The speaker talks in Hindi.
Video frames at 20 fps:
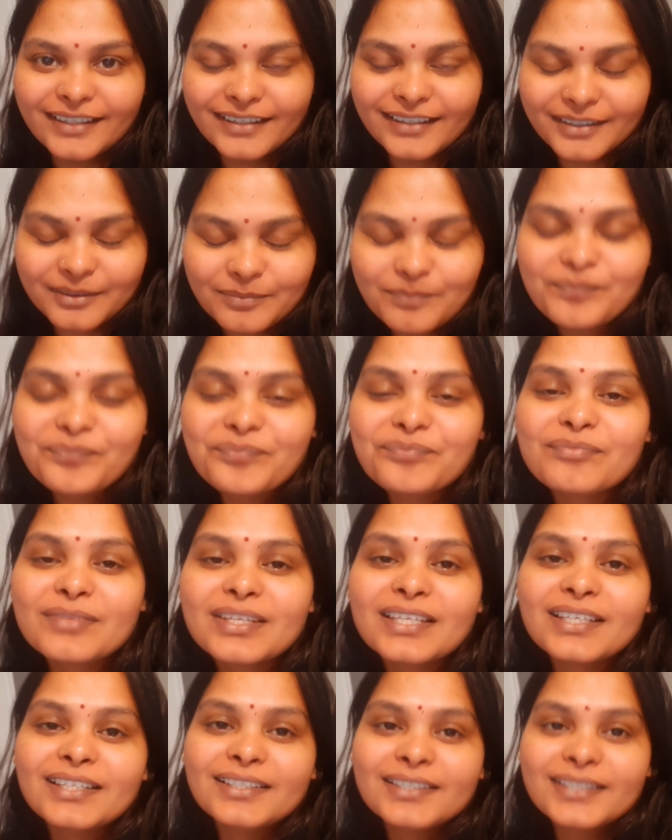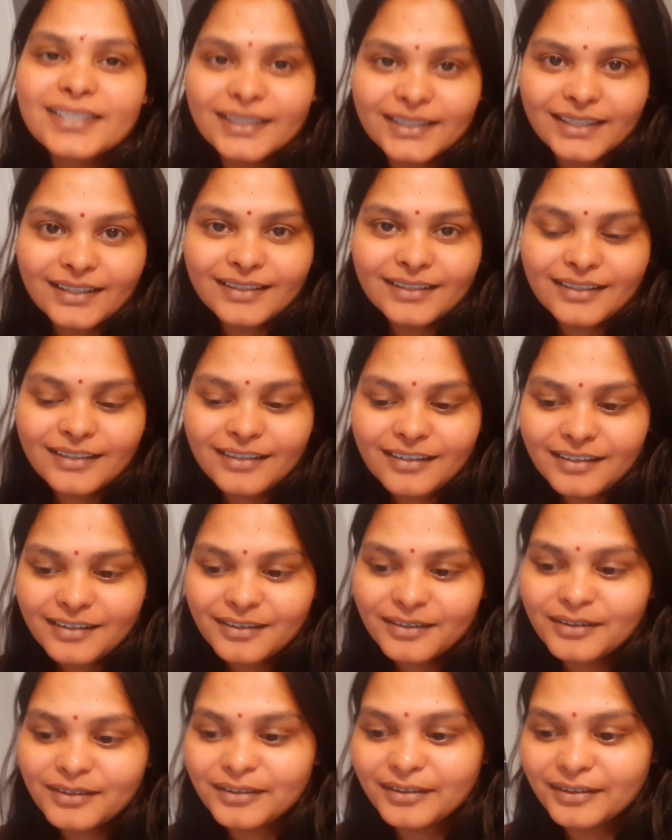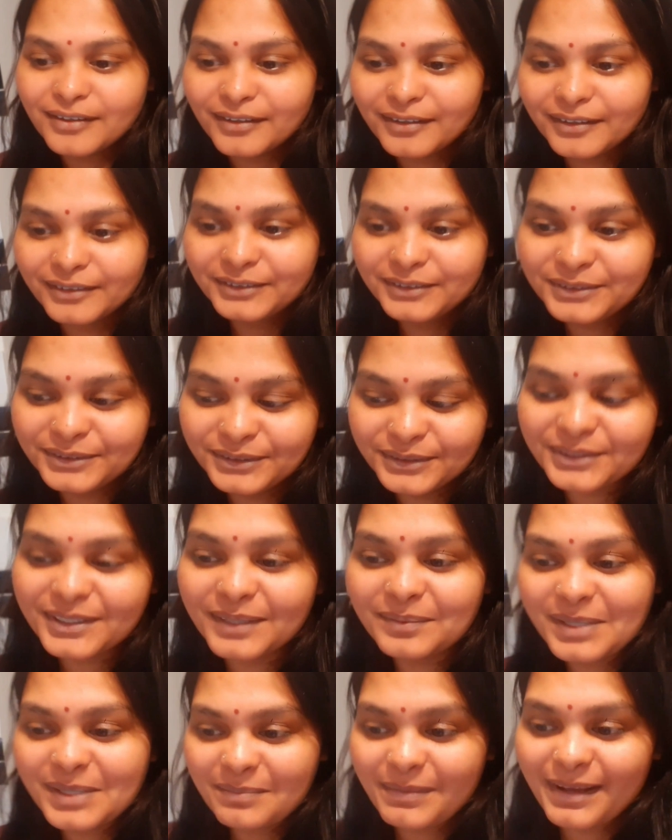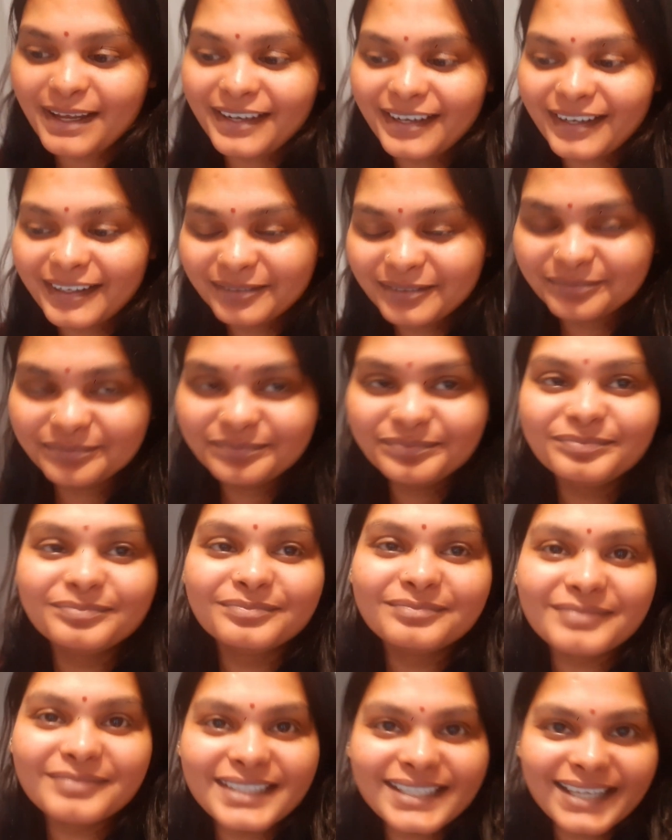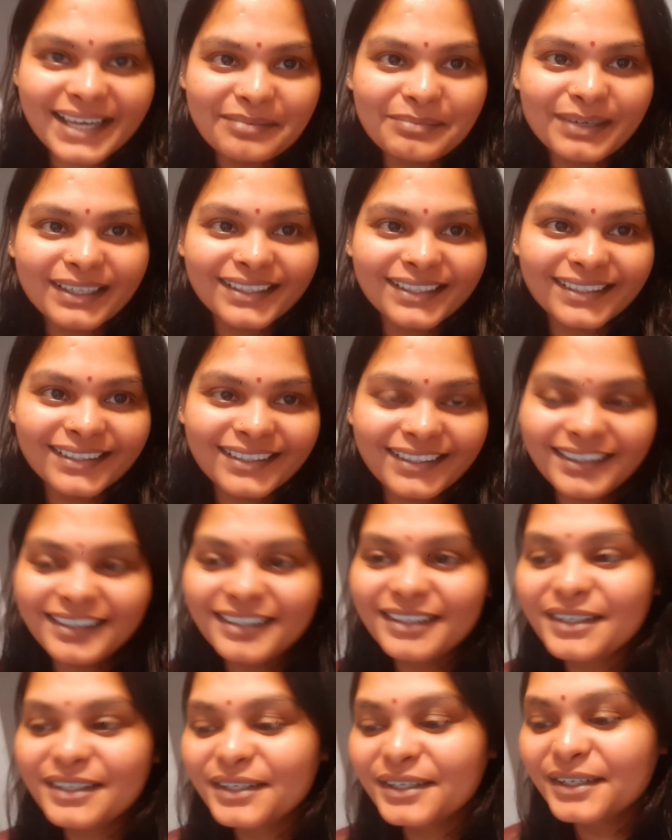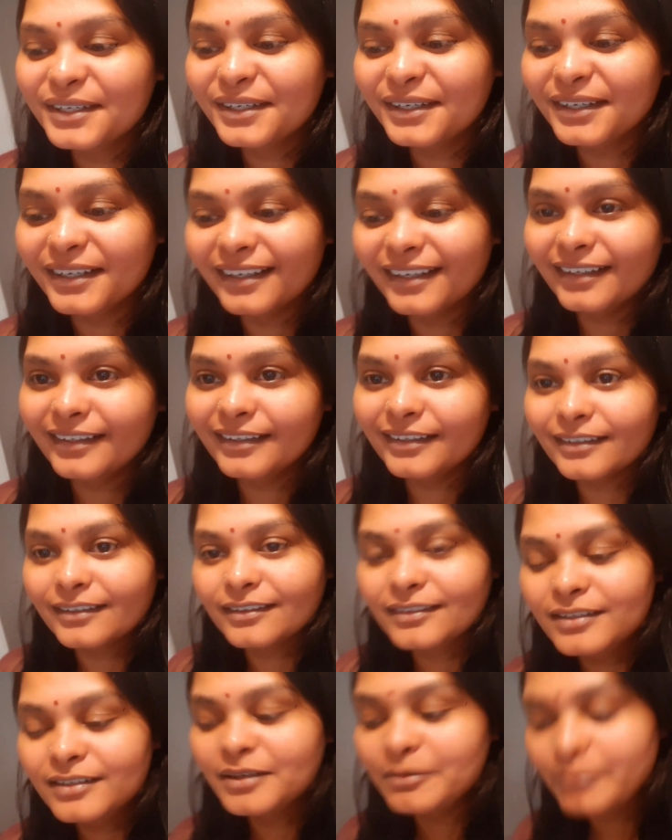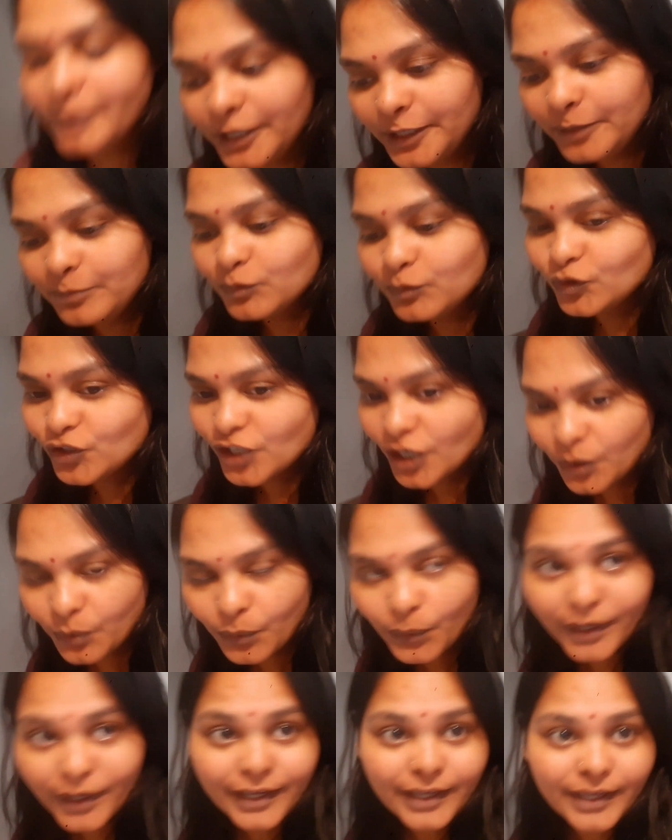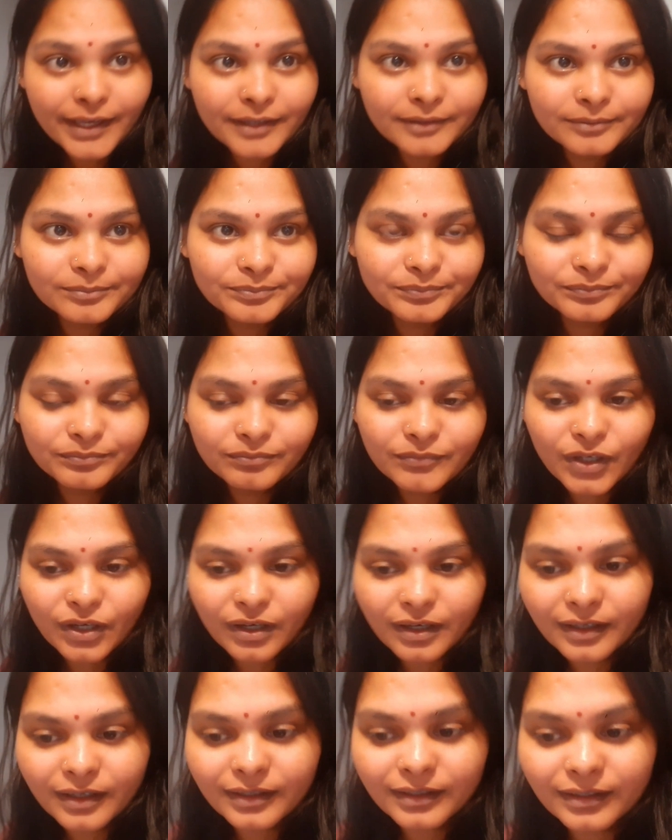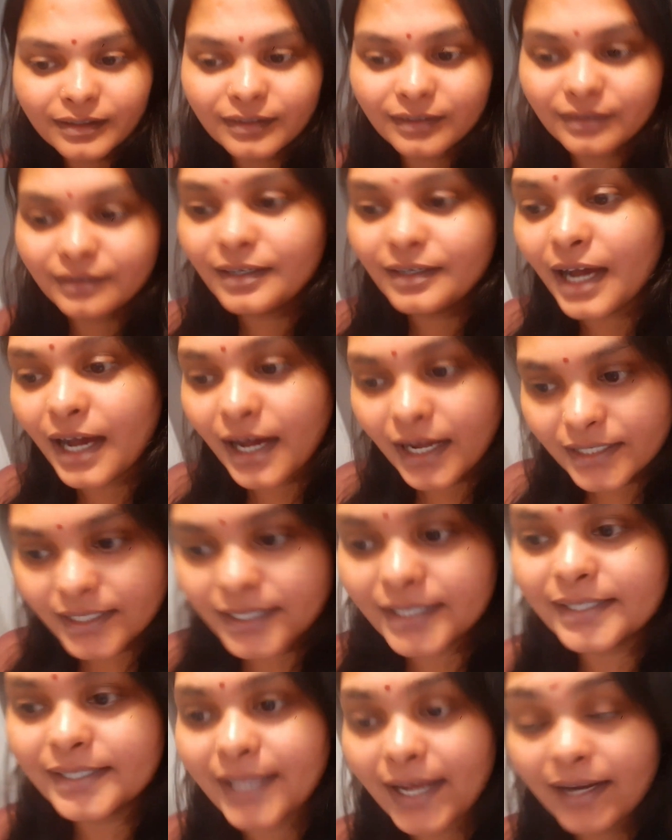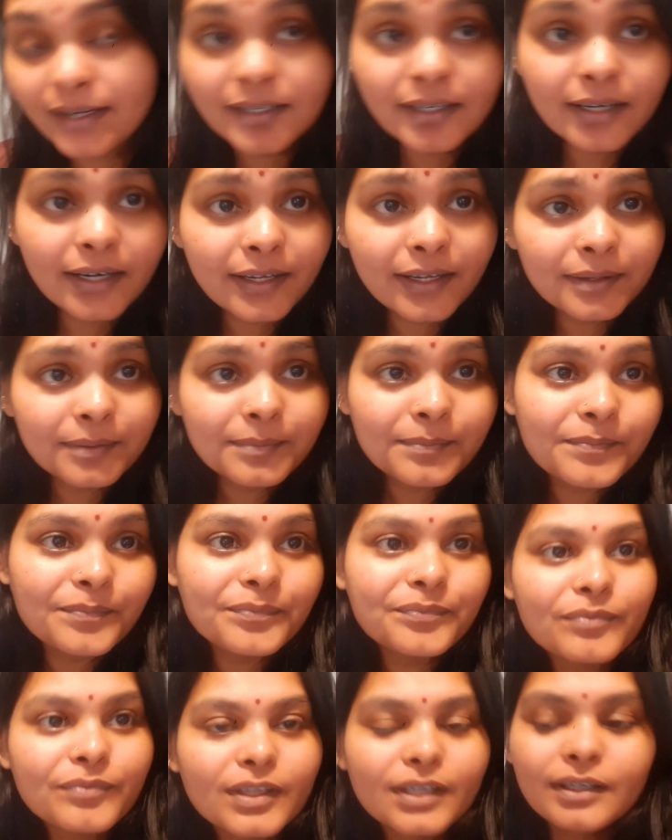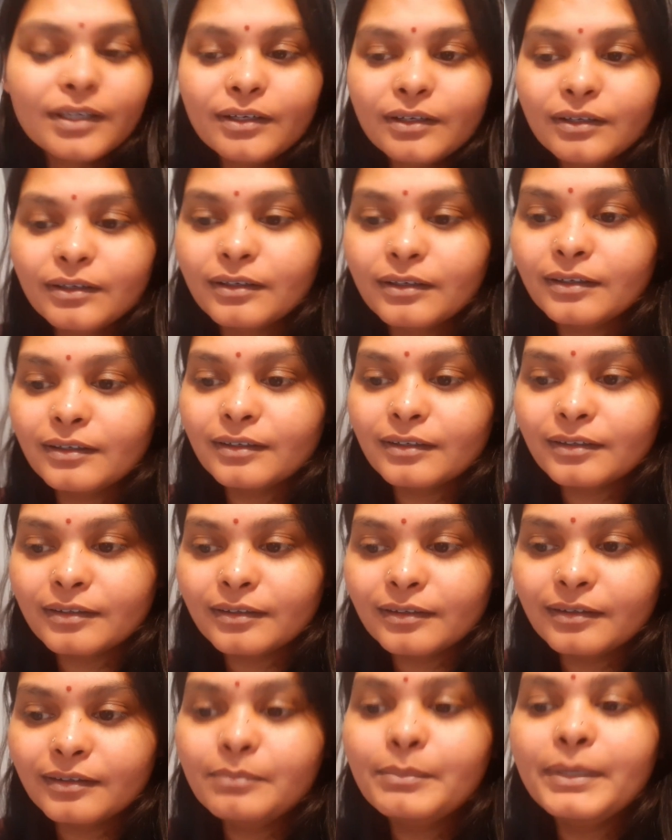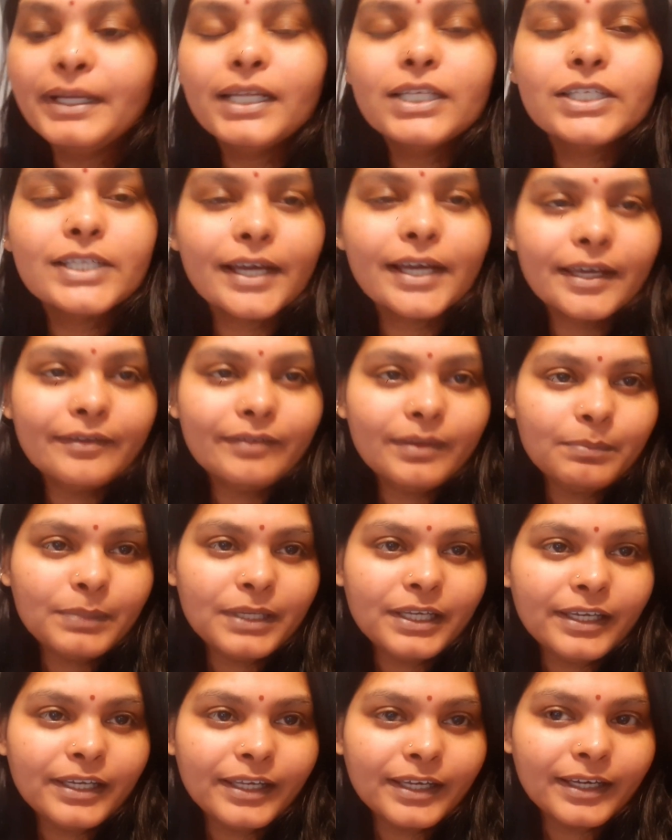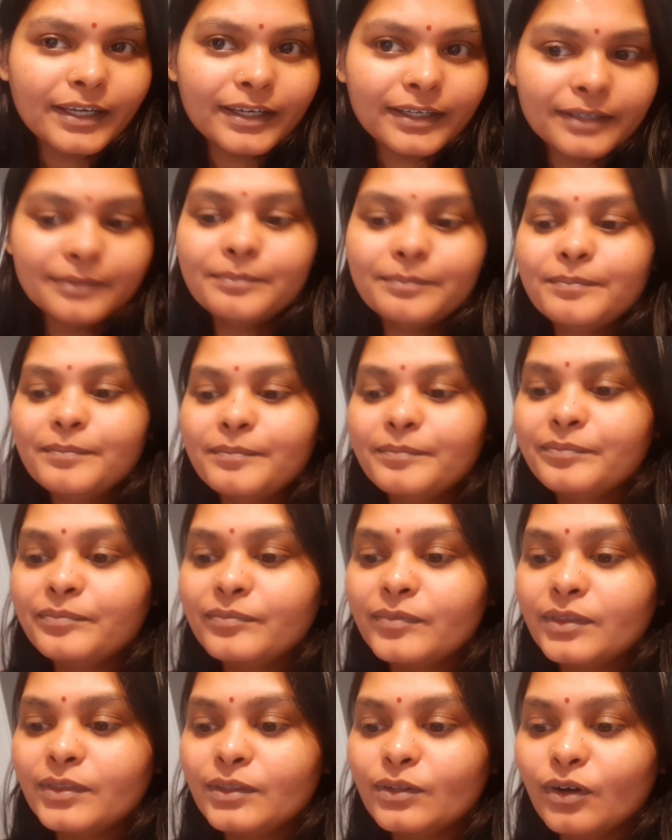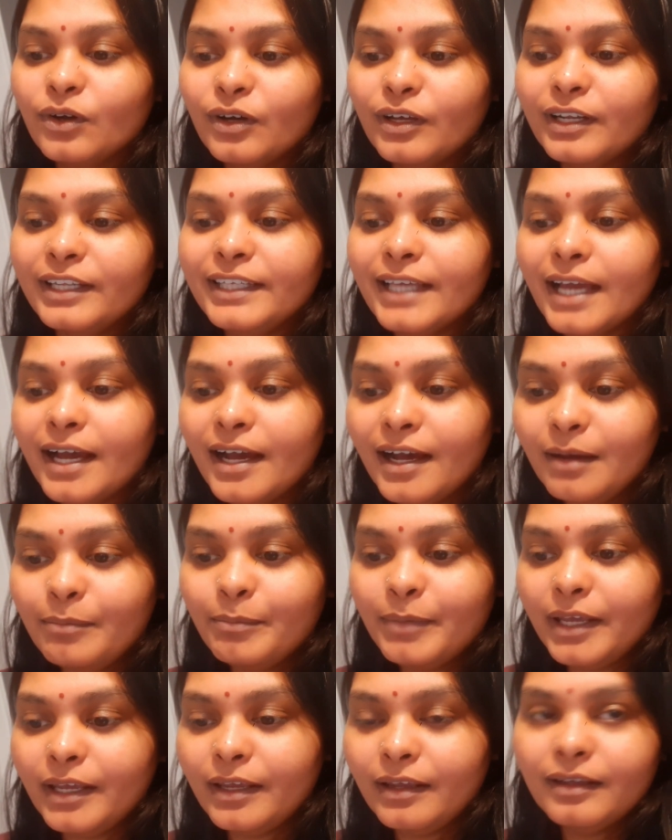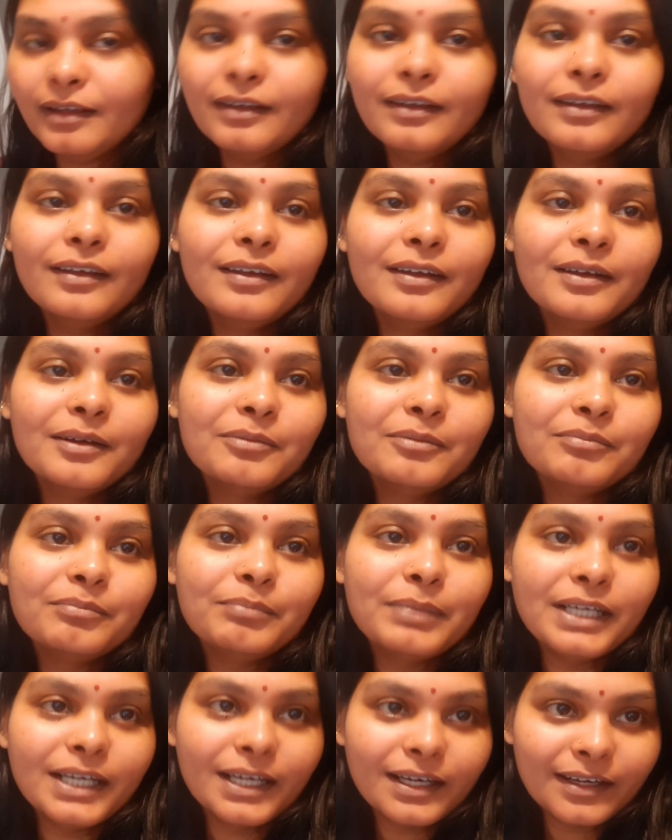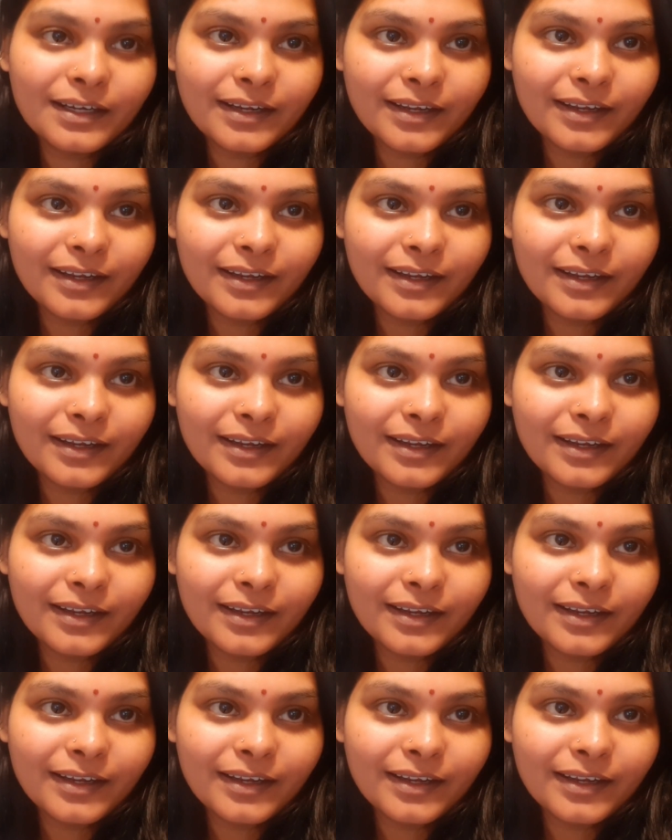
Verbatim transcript: का छठा दिन तो सबसे पहले जय माता दी और मेरी पूजा हो गई है और आज है सैटरडे और मैंने चाय भी पी लिया है और यहाँ पे बना रहे